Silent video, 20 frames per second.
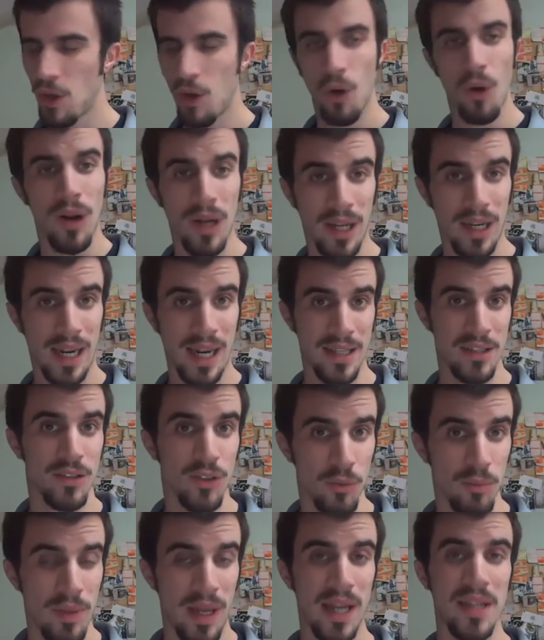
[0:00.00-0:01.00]
O il ragazzo
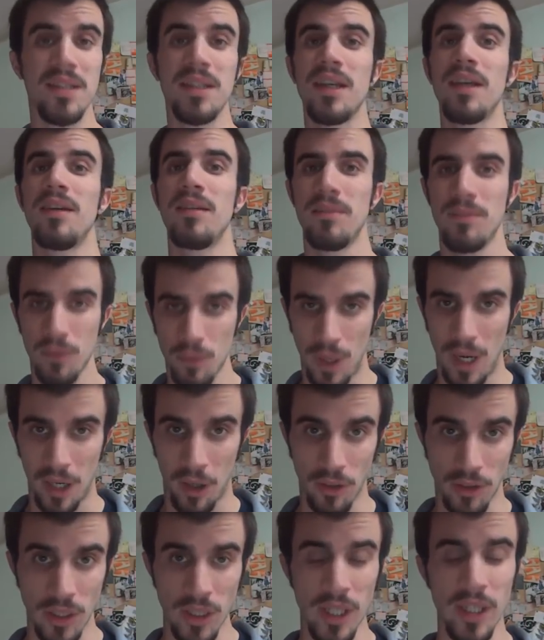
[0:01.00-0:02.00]
non piace quella
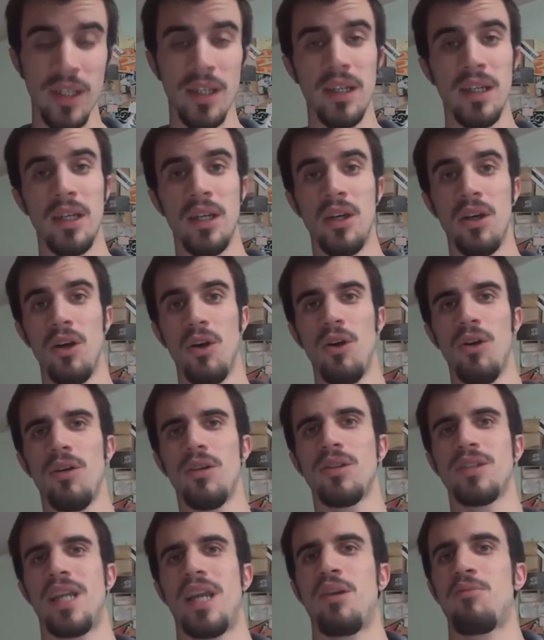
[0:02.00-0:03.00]
cosa lì,
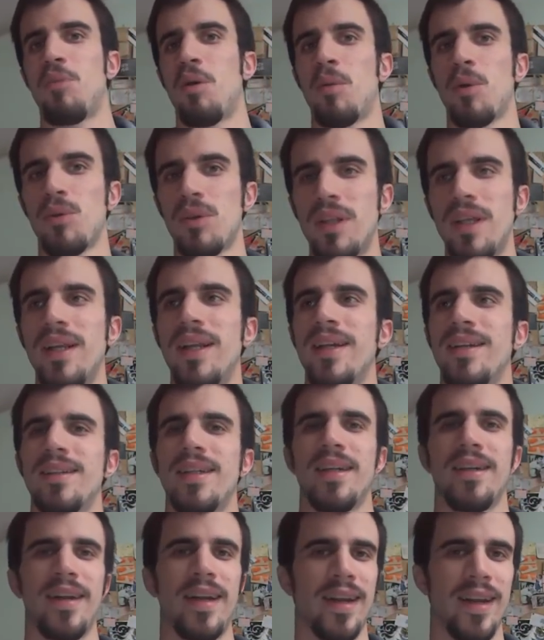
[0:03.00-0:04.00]
o sei un po' bruttina,
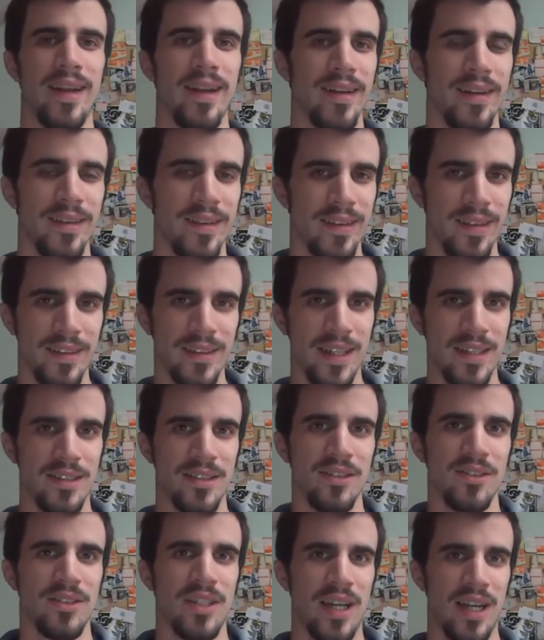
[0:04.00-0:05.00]
cioè, non è che, nel
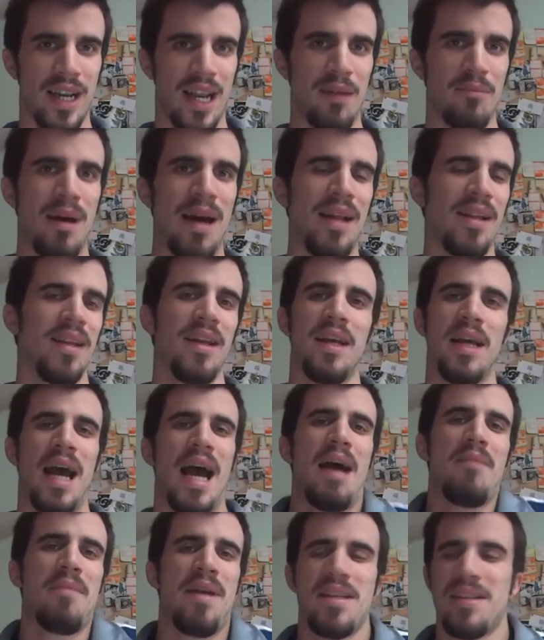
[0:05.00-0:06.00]
senso, cioè, la maglia,
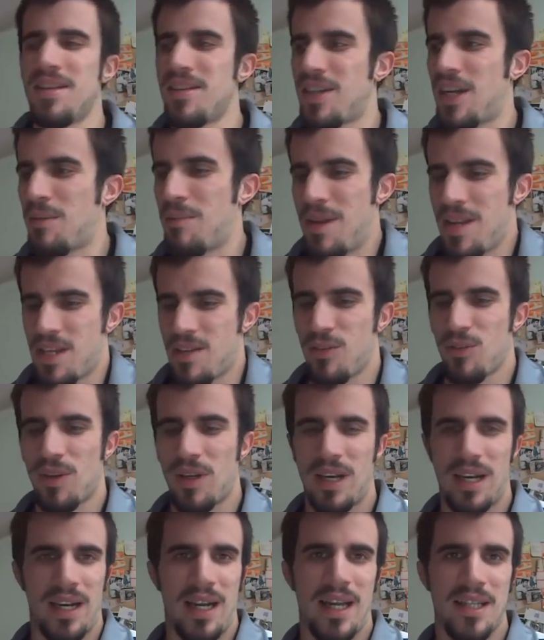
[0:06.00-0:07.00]
a me sinceramente, se
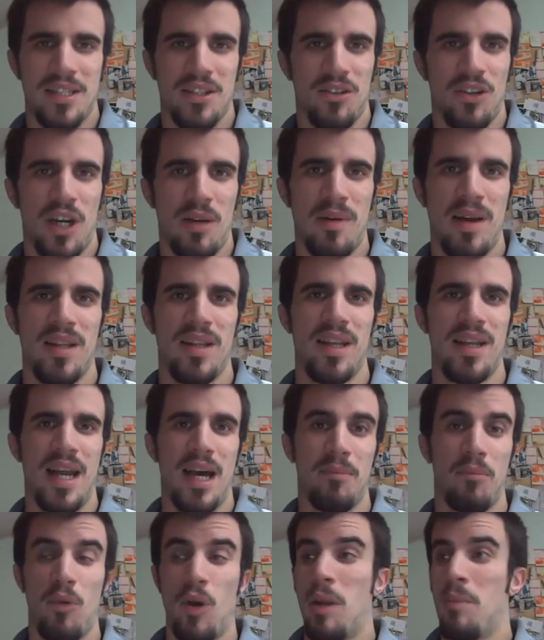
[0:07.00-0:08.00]
una ragazza con la maglia del
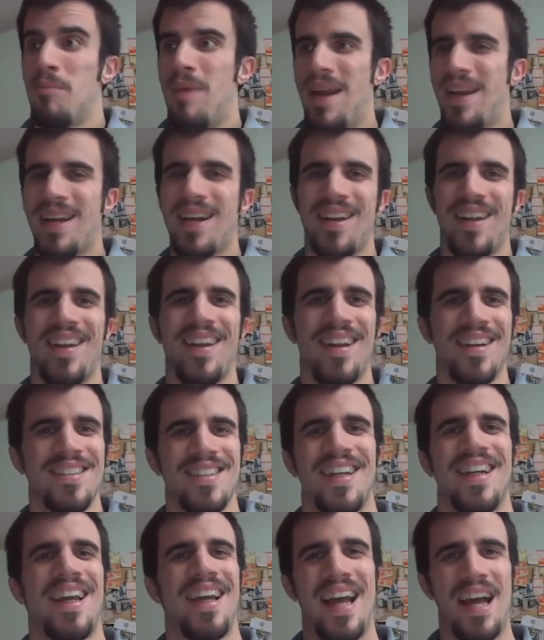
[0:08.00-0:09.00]
Napoli, ma è carina,
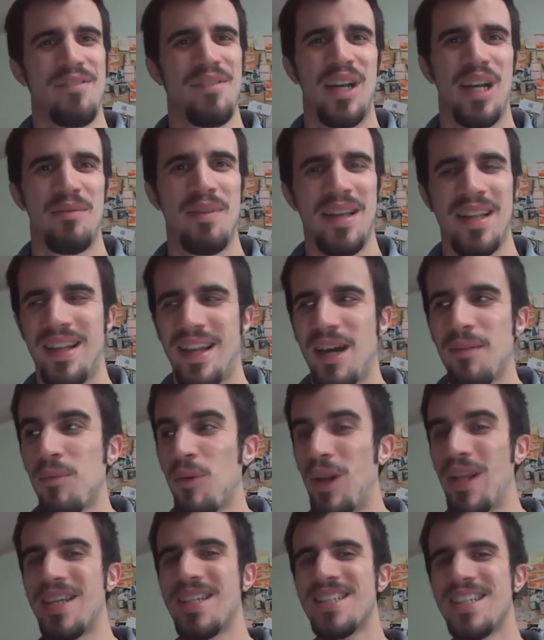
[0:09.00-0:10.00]
cioè che abbia la maglia del
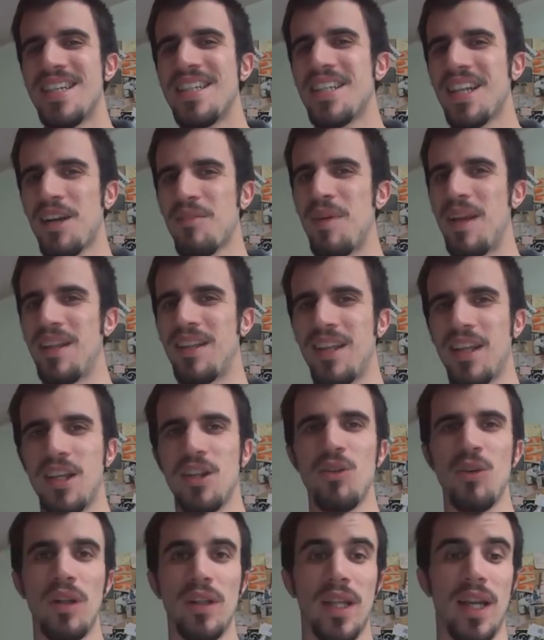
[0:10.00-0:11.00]
Napoli, sinceramente
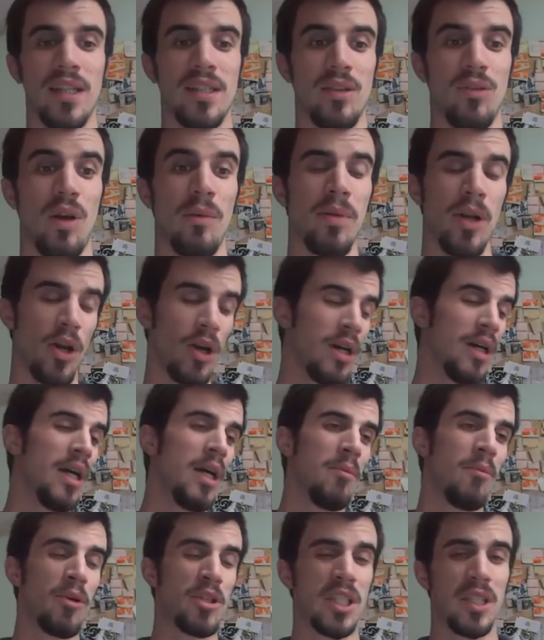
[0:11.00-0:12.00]
non interessa nulla, però
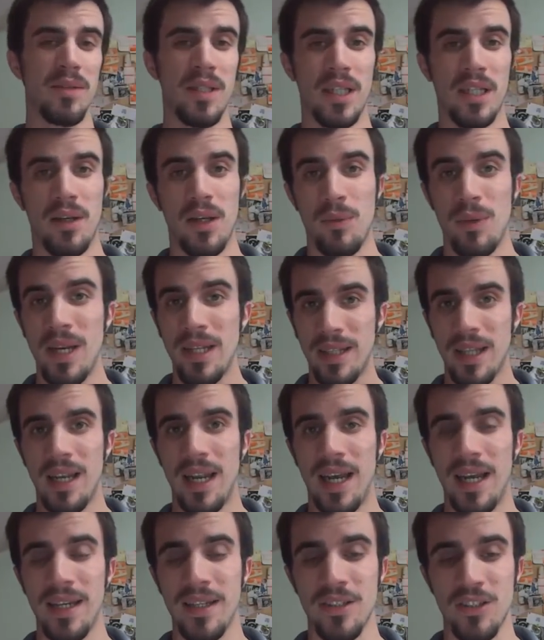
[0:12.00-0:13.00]
posso credere che quell'età
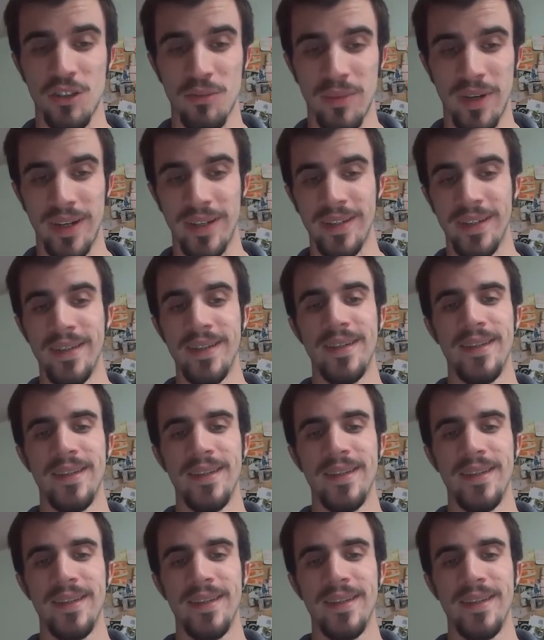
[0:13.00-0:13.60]
là, insomma,